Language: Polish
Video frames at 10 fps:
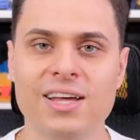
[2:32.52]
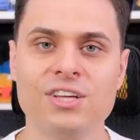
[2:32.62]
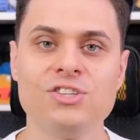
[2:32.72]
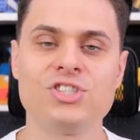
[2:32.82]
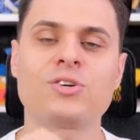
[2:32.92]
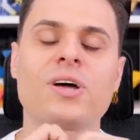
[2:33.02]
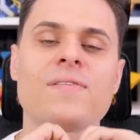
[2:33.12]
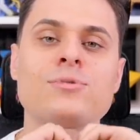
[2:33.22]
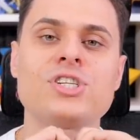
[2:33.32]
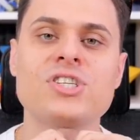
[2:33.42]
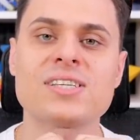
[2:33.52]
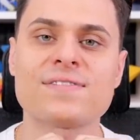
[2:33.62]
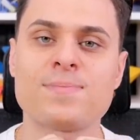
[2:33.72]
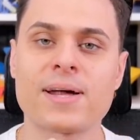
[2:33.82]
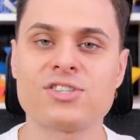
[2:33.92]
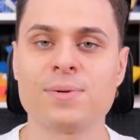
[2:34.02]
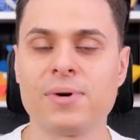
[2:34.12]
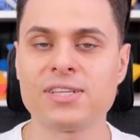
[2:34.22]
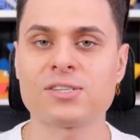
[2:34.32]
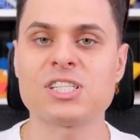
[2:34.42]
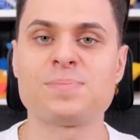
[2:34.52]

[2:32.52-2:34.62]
Dziękuję Wam ślicznie za wsparcie. Moi drodzy,